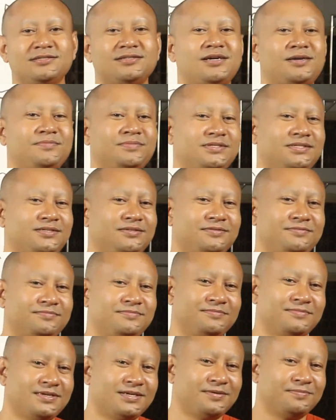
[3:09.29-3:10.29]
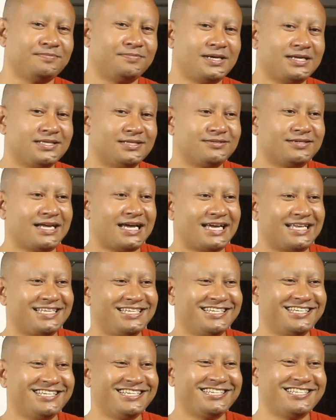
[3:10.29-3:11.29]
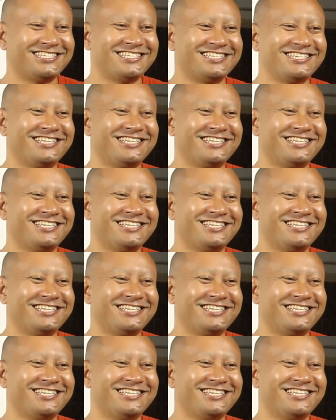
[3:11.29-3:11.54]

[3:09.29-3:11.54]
ngọc ấy mạch tàu na tiết đấy